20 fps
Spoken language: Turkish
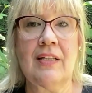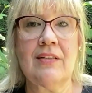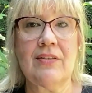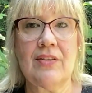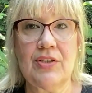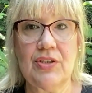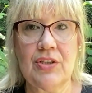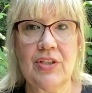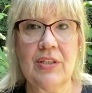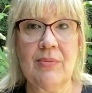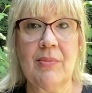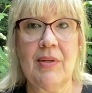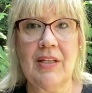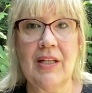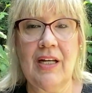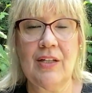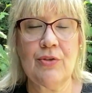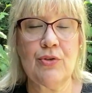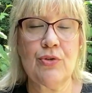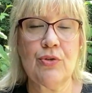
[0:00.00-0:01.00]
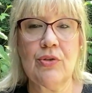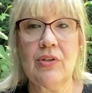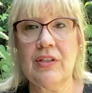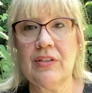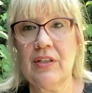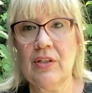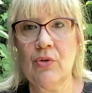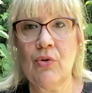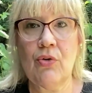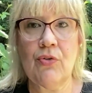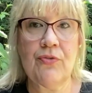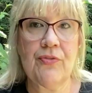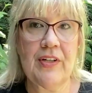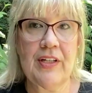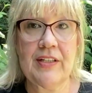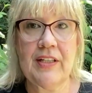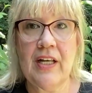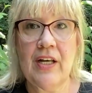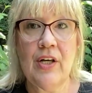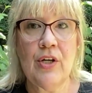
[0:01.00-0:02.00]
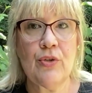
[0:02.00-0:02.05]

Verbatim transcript: atıştırmalar, çikolata, gofret,